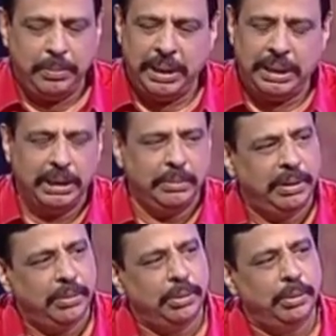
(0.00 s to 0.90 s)
பக்கத்து
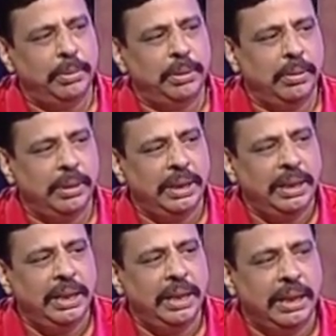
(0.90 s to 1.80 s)
வீட்டு பையன் தொண்ணூறு மார்க்
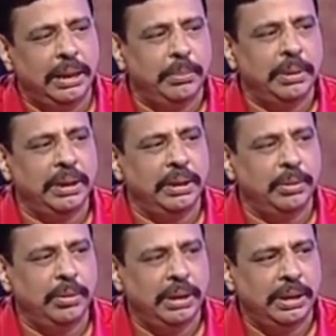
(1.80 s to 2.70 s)
வாங்குறான் நீ எதுக்கு
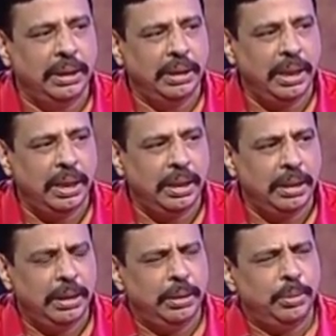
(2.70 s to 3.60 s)
எண்பத்தஞ்சு வாங்குற அப்படின்னு
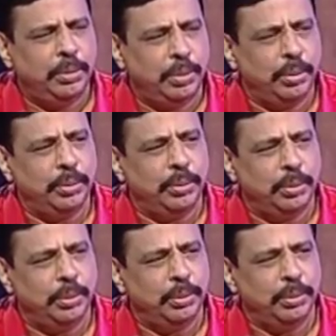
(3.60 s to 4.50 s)
அந்த பையனை
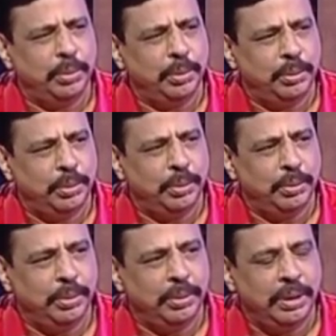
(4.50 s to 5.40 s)
போட்டு மிரட்டி
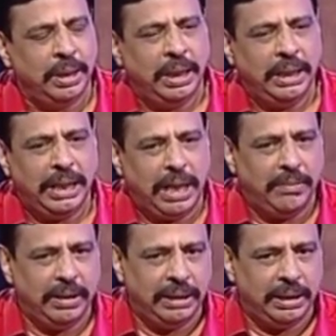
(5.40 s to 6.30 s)
அடிச்சு அடிச்சு அடிச்சு
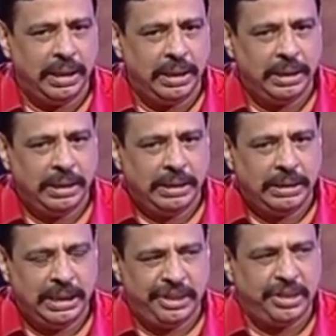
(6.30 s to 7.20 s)
எப்போலேருந்து
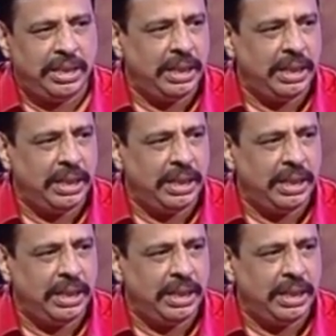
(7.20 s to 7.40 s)
சிக்ஸ்த்து